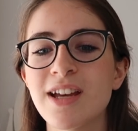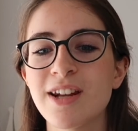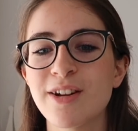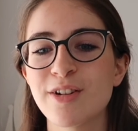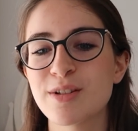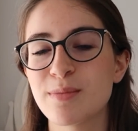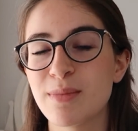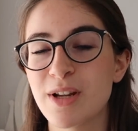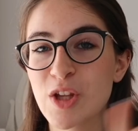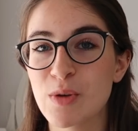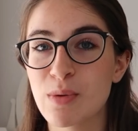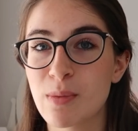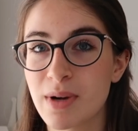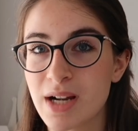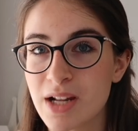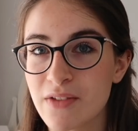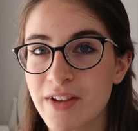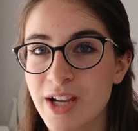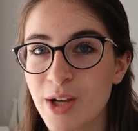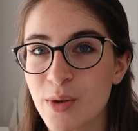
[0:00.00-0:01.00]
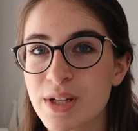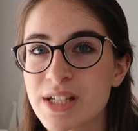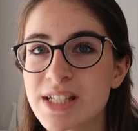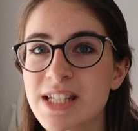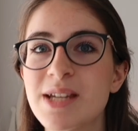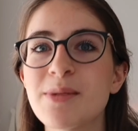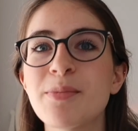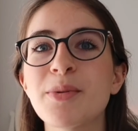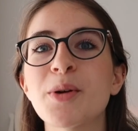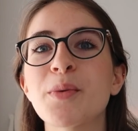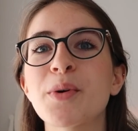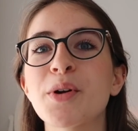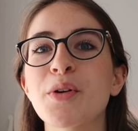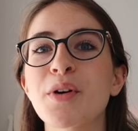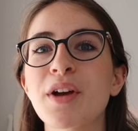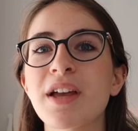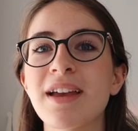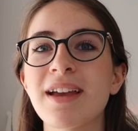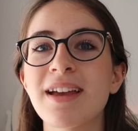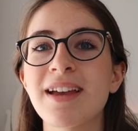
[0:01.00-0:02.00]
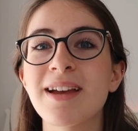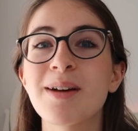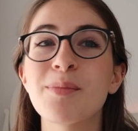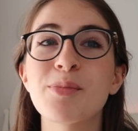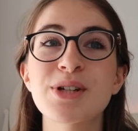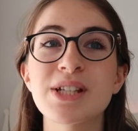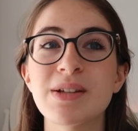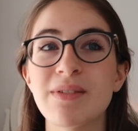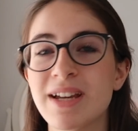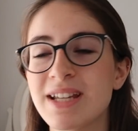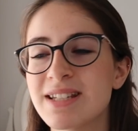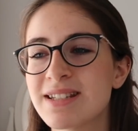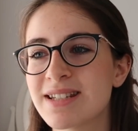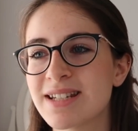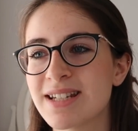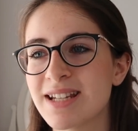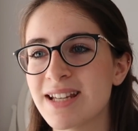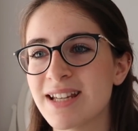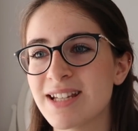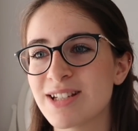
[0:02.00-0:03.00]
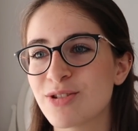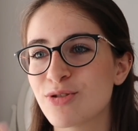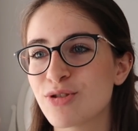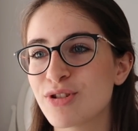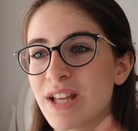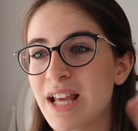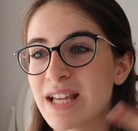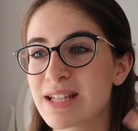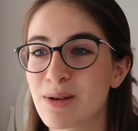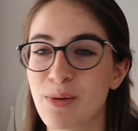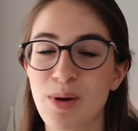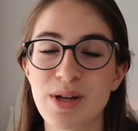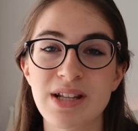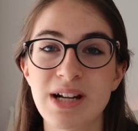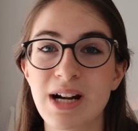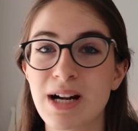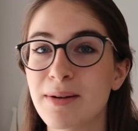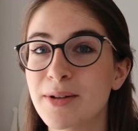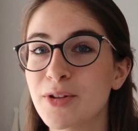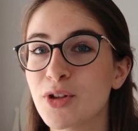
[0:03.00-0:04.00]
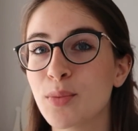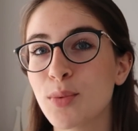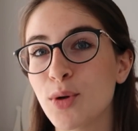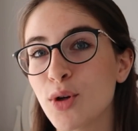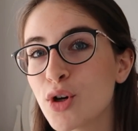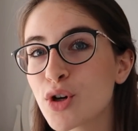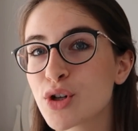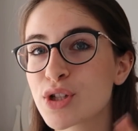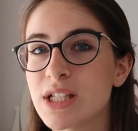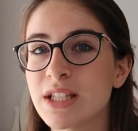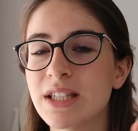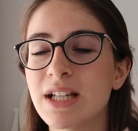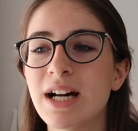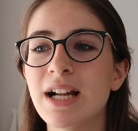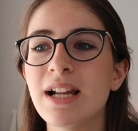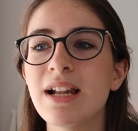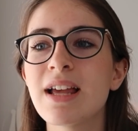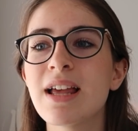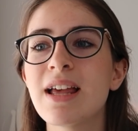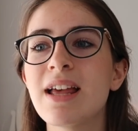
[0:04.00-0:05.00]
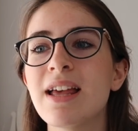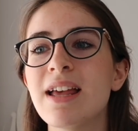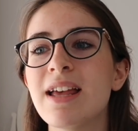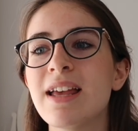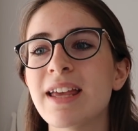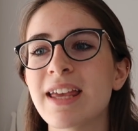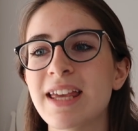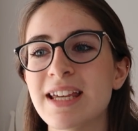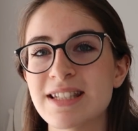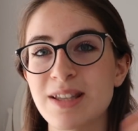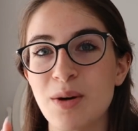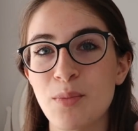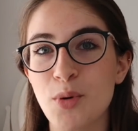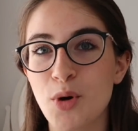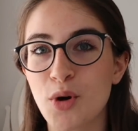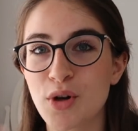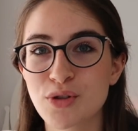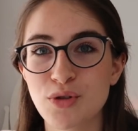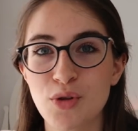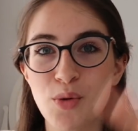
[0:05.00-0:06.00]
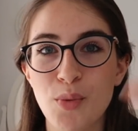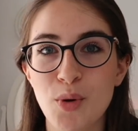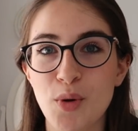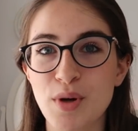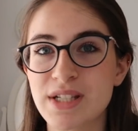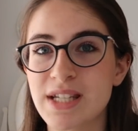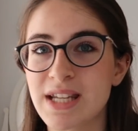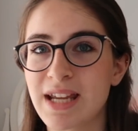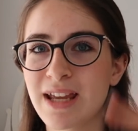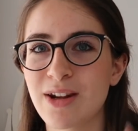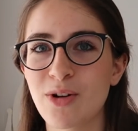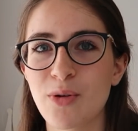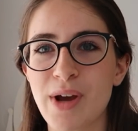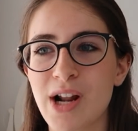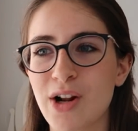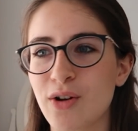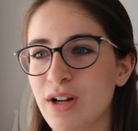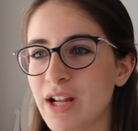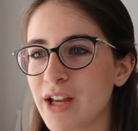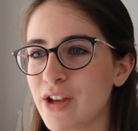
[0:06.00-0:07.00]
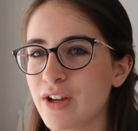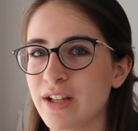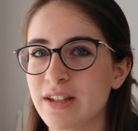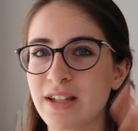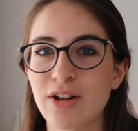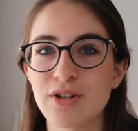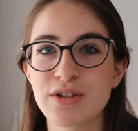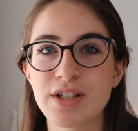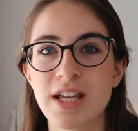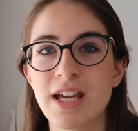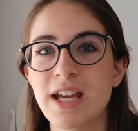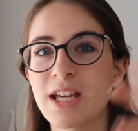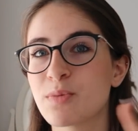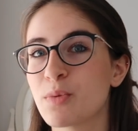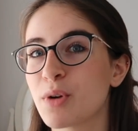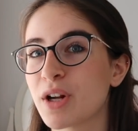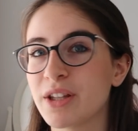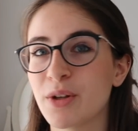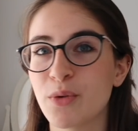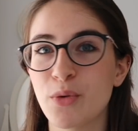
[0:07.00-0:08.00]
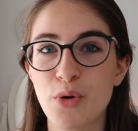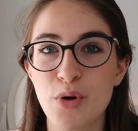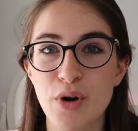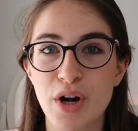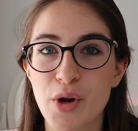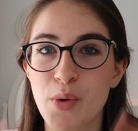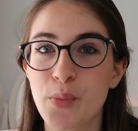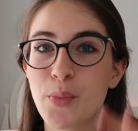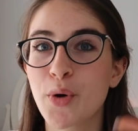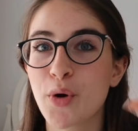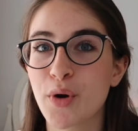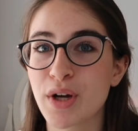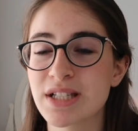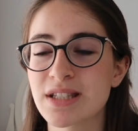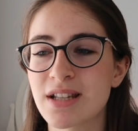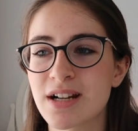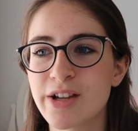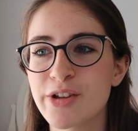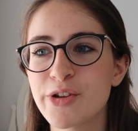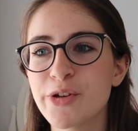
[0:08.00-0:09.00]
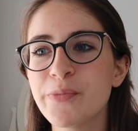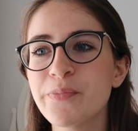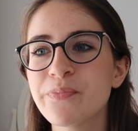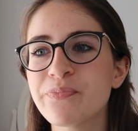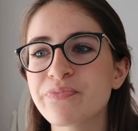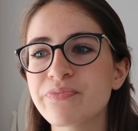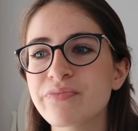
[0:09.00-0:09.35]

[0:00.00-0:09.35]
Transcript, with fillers: no sé, yo me he planificado así, pero bueno, que por si veis eh, estos días que voy a estar grabando vlogs y tal, que estoy un poco así, que no voy al colegio y tal, no sé qué, es porque tengo un horario un poco extraño